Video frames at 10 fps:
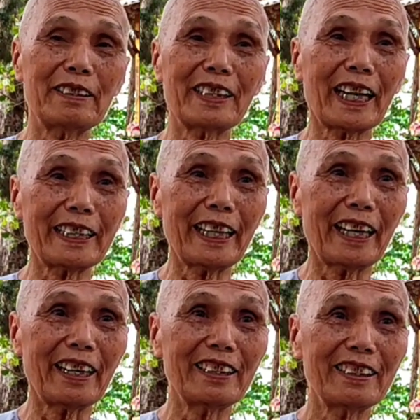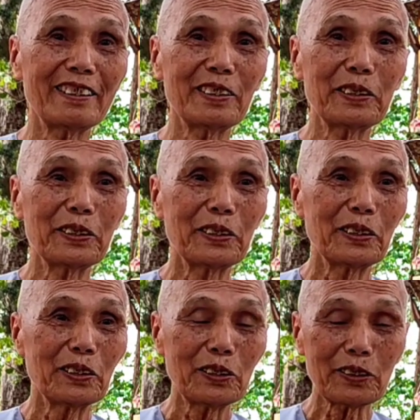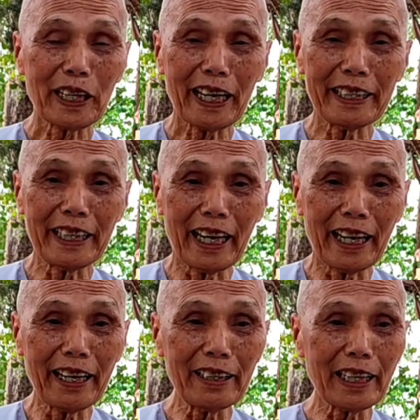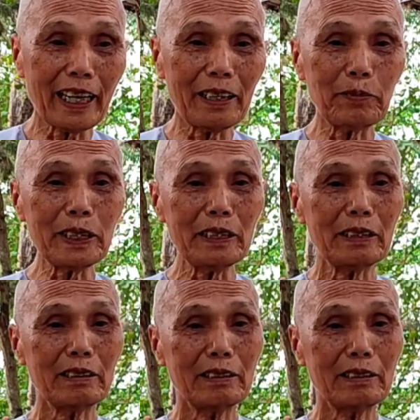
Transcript: giờ thầy về rồi thầy về thầy mới